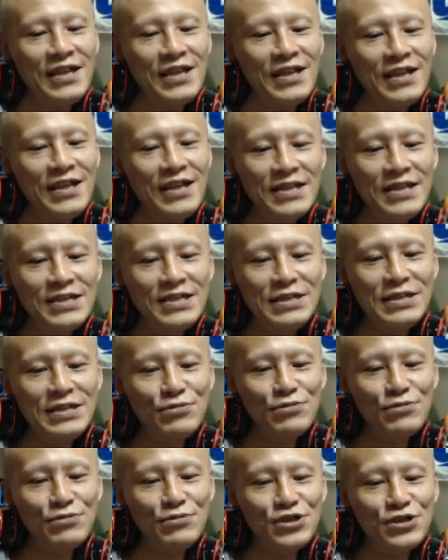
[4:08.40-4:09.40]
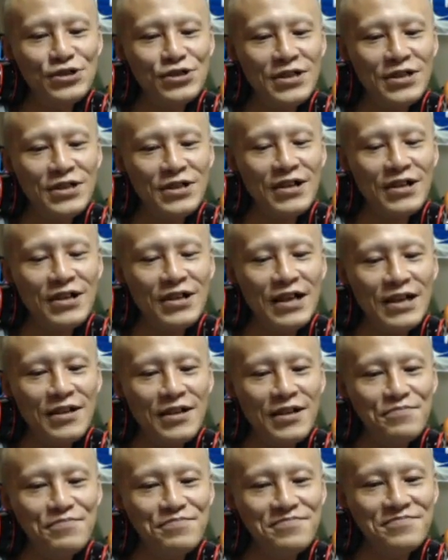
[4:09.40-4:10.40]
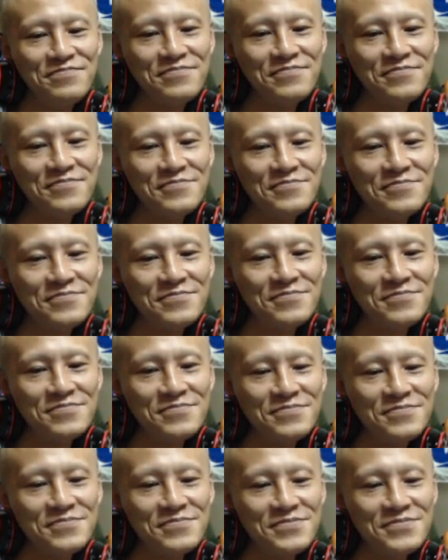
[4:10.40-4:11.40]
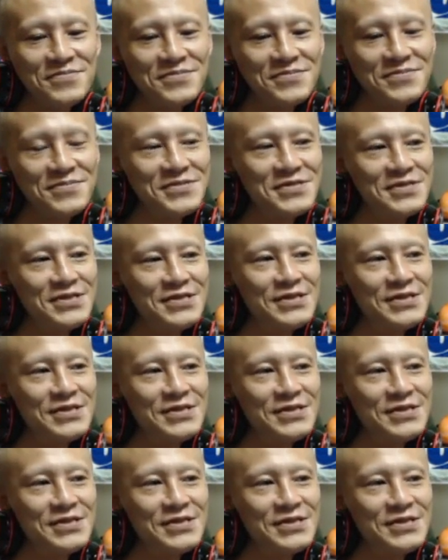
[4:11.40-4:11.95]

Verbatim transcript: まあ、一部始終な、これが。うん、